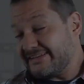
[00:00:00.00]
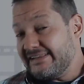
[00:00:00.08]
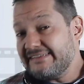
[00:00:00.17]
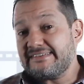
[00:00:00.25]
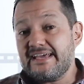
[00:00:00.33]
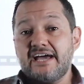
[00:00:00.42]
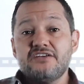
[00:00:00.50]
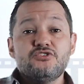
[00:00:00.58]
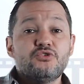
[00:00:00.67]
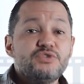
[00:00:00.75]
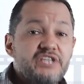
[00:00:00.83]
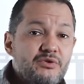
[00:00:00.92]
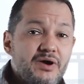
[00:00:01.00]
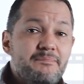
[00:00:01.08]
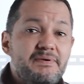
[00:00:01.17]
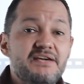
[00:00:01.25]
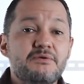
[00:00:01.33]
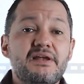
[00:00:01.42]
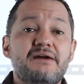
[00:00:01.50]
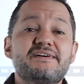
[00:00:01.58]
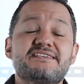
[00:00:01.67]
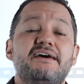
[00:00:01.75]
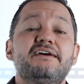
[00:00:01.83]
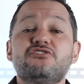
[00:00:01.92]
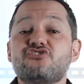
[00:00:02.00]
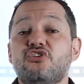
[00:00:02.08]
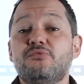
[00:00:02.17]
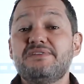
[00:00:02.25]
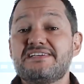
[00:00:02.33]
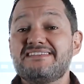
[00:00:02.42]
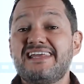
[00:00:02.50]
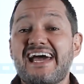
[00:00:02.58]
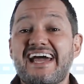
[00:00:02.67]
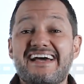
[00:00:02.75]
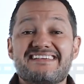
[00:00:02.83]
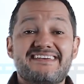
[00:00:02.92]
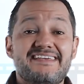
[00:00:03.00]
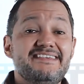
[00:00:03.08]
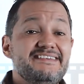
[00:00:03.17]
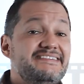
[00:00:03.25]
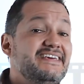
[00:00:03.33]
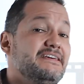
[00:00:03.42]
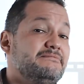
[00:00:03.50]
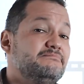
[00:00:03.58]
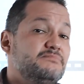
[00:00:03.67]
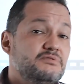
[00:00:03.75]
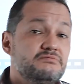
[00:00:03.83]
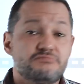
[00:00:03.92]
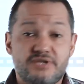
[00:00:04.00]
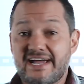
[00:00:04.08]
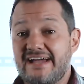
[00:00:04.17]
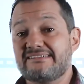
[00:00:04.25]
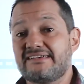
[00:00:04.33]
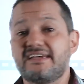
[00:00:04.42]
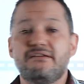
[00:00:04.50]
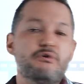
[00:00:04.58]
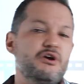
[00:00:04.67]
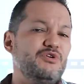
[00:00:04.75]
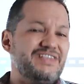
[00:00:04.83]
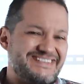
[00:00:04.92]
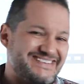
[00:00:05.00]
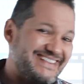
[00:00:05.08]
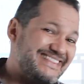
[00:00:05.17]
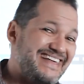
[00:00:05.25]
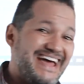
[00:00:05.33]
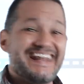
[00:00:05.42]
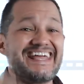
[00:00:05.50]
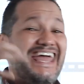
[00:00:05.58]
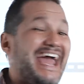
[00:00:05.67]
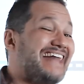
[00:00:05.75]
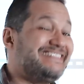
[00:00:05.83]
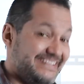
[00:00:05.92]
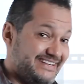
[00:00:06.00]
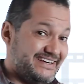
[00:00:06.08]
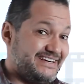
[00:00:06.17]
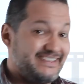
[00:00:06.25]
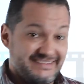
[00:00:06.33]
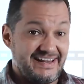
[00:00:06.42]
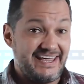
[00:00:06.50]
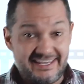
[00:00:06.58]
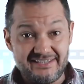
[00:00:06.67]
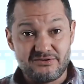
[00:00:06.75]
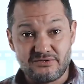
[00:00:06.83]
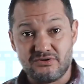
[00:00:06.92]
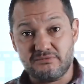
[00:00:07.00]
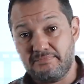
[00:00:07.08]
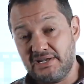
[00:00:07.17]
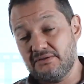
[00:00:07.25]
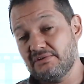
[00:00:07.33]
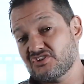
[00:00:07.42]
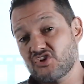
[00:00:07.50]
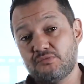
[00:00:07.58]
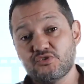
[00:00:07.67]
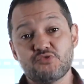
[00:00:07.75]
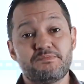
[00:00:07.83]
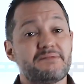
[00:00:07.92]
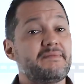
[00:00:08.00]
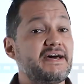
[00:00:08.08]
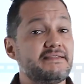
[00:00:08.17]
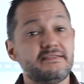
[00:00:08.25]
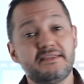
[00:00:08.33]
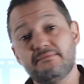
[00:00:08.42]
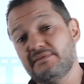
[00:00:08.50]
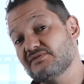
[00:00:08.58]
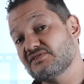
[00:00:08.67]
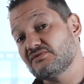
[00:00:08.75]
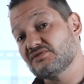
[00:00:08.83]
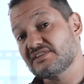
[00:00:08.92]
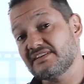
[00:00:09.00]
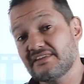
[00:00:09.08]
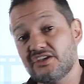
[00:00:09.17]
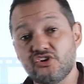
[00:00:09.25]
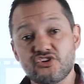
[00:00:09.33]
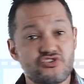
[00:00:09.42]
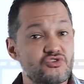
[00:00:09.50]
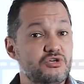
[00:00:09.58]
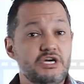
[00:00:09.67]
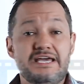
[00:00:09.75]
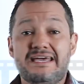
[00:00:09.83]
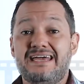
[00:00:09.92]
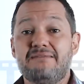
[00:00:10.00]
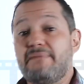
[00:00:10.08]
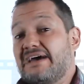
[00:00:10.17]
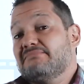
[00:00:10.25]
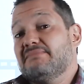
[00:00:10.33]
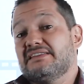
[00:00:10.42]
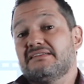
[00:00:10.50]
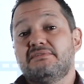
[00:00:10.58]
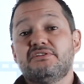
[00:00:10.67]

estrena este año una nueva película basada en los cómics de la casa DC, una casa que luego de sentar cátedra en el género, con películas como Superman de 1978, eh, Batman de